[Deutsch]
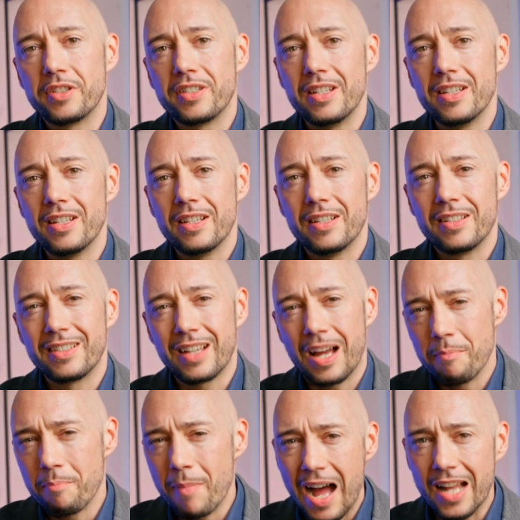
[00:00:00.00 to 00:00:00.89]
die
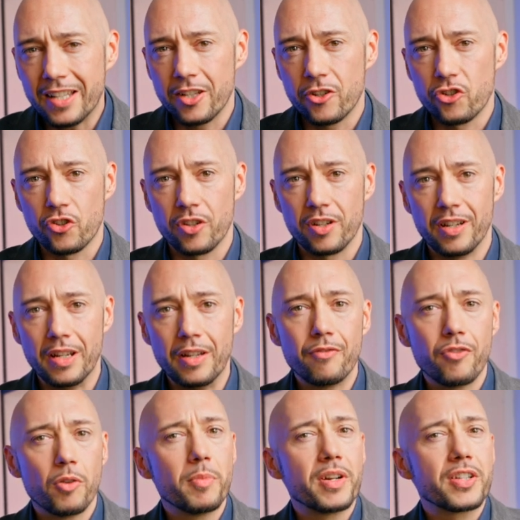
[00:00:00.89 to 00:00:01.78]
dramatische
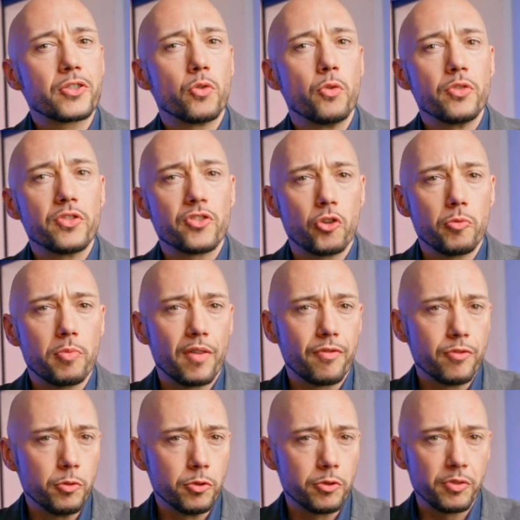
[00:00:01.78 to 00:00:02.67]

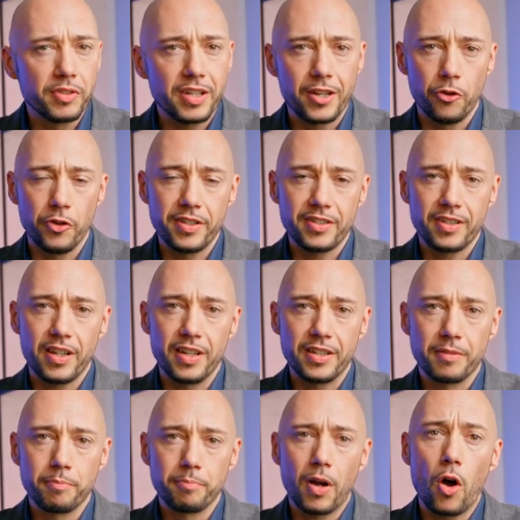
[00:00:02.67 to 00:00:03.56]
Informationsüberflutung der Neuzeit
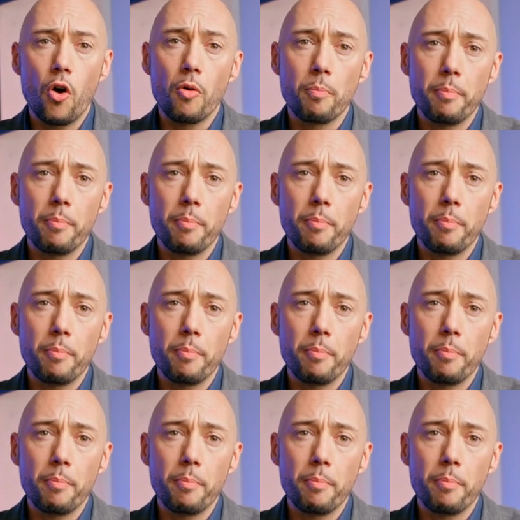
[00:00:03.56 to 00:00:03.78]
brauchen